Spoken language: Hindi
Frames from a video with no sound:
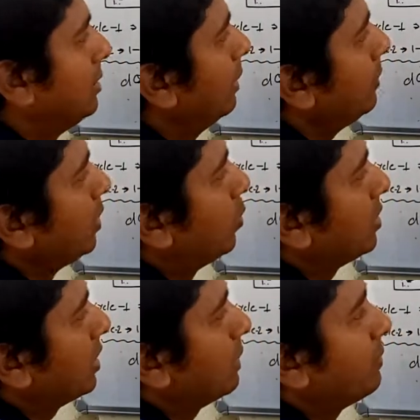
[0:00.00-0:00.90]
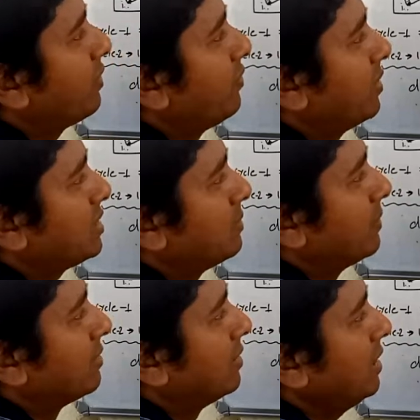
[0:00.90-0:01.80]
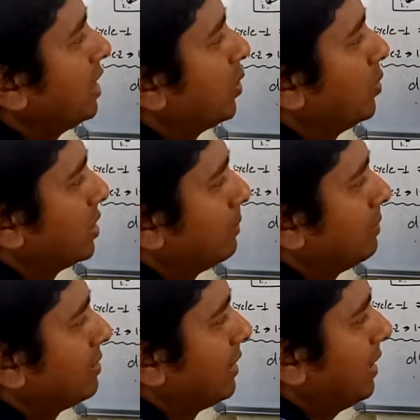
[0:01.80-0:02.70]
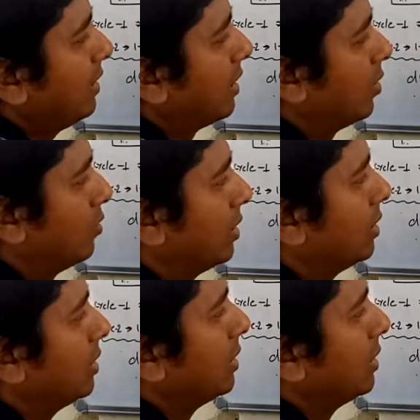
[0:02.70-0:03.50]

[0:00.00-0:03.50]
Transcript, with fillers: जब इक्वेशन नंबर फर्स्ट में से इक्वेशन नंबर सेकंड घटाऊंगा